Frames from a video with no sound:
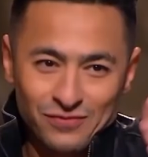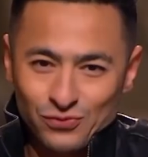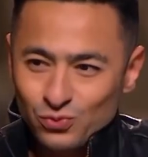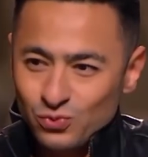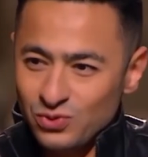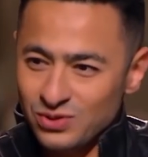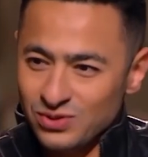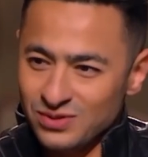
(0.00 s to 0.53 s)

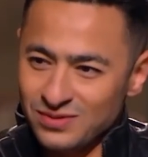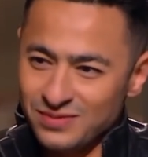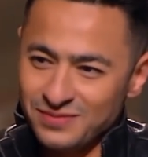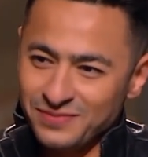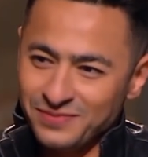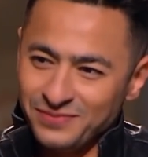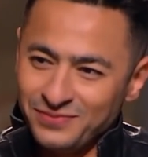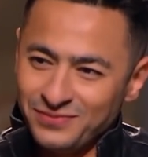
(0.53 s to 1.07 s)
فلوس
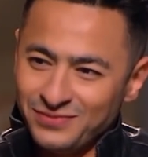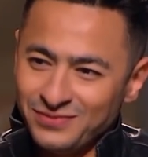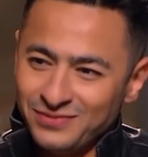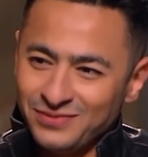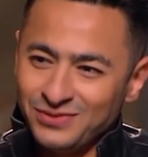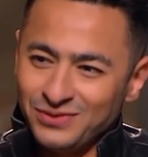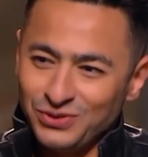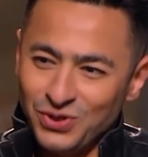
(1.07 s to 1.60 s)

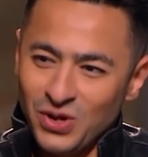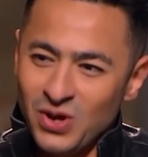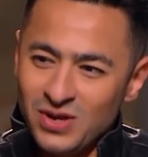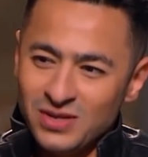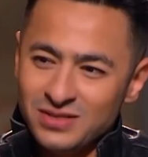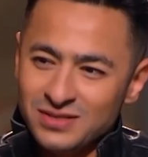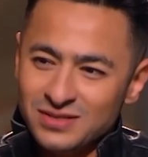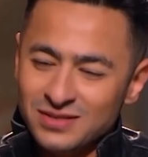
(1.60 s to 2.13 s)
مم.
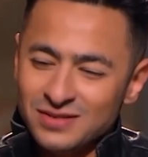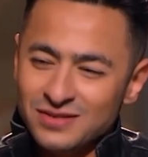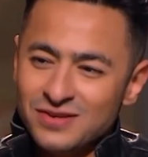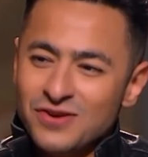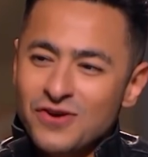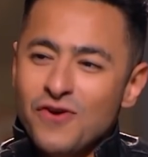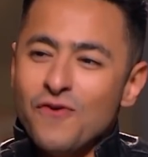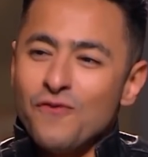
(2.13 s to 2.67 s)
ينقط
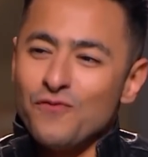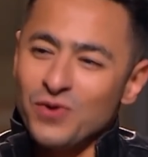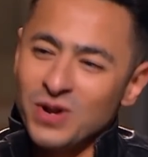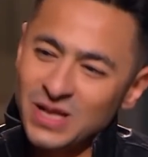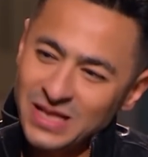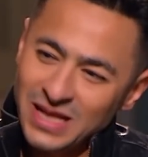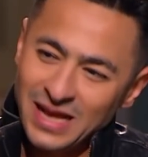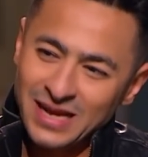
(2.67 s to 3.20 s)

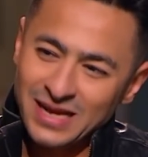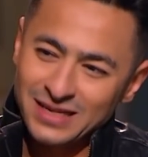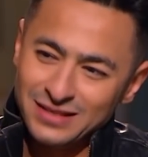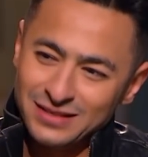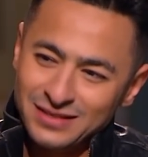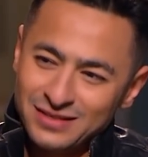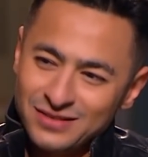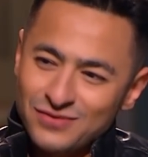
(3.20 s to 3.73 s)
فانا اطلع
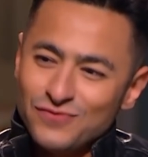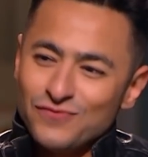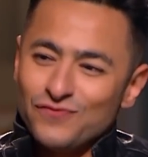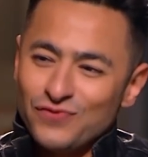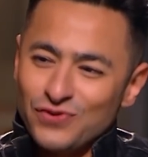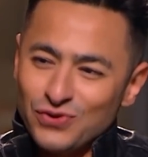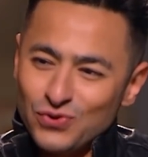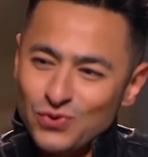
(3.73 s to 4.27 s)
اغني إمم.
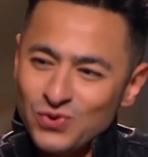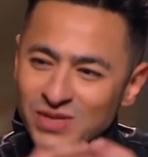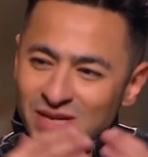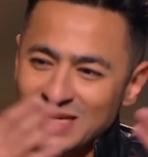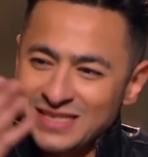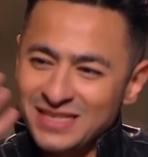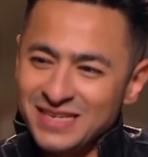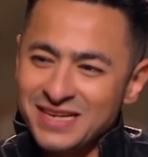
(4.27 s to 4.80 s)
فالنقطه
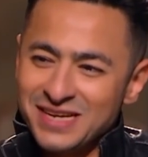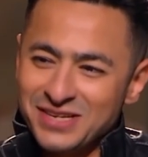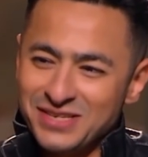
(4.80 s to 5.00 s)
تيجي